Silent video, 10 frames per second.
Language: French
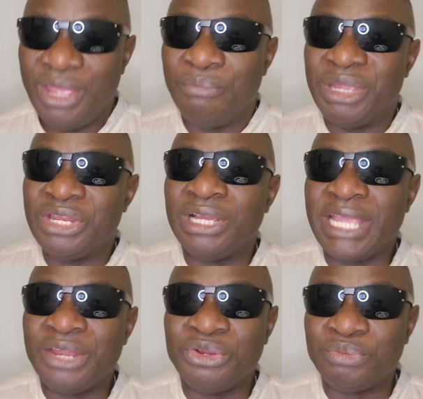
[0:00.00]
Maintenant, il y
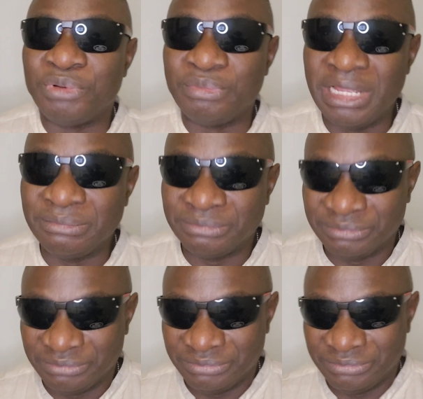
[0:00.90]
a un autre problème.
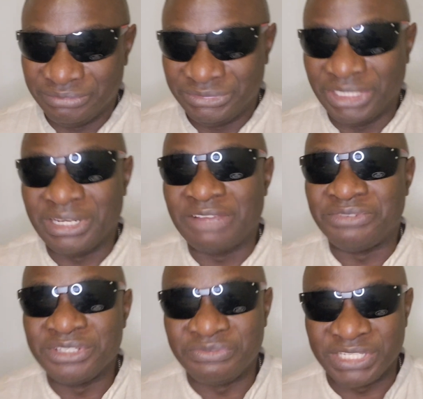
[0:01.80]
C'est que la
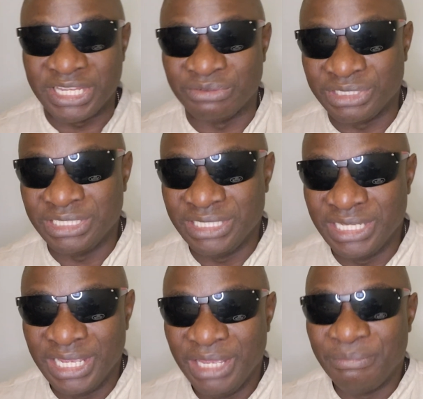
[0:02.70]
France fait ça aussi.
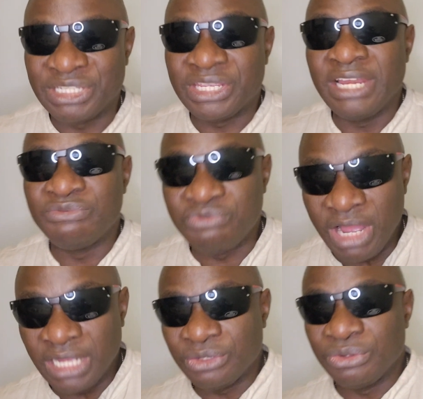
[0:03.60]
Parce qu'elle
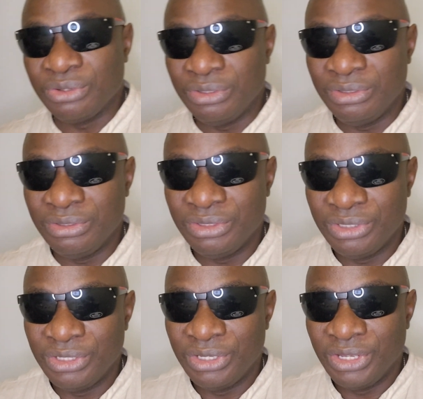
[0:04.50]
voit que
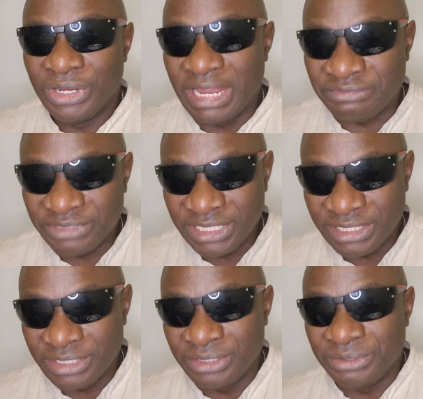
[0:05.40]
l'Afrique,
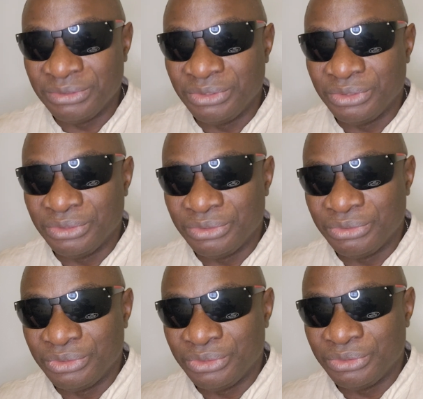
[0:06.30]
euh,
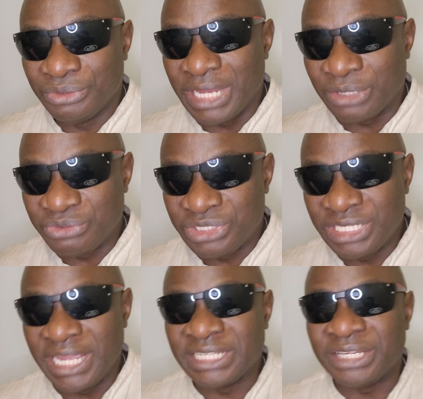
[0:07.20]
euh, la Russie
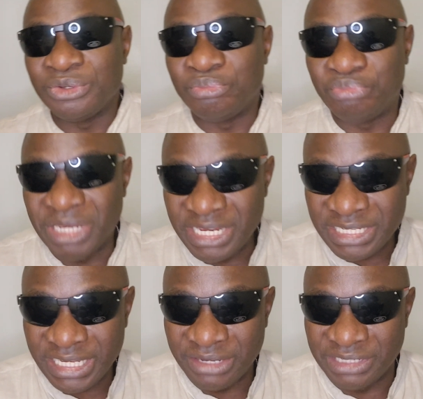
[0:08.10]
est en train de
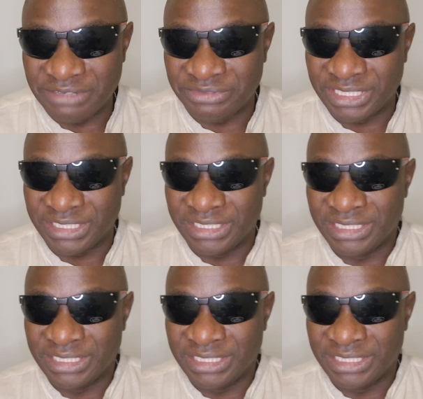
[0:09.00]
pénétrer en Afrique.